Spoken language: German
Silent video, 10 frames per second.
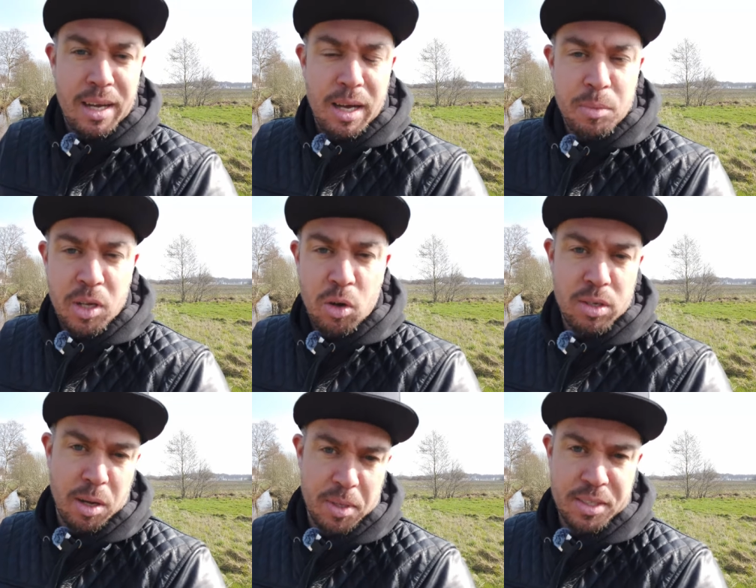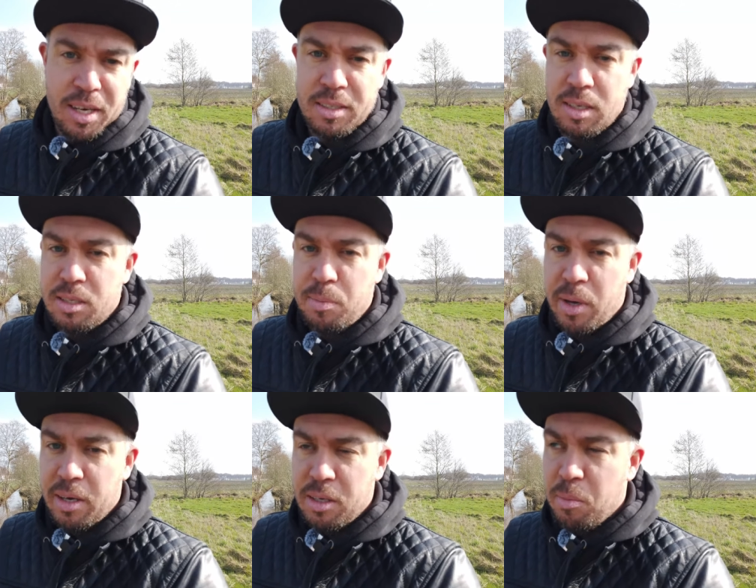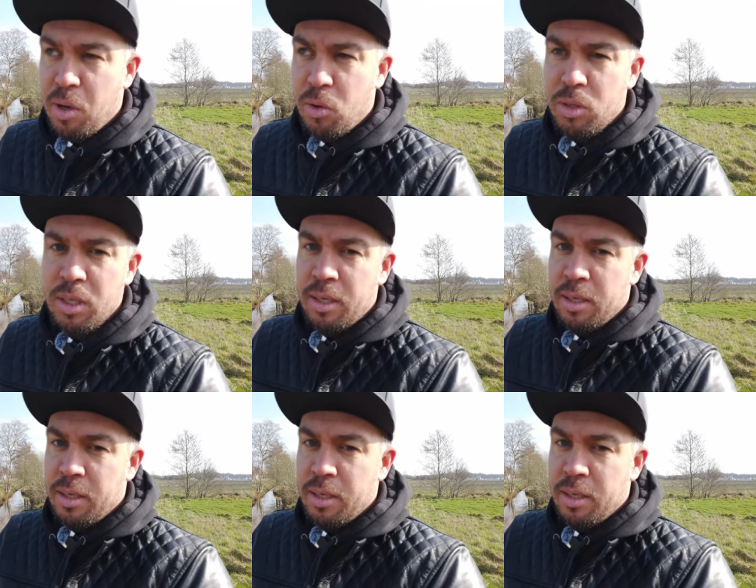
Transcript: Da haben die auch damals alles transparent gebaut.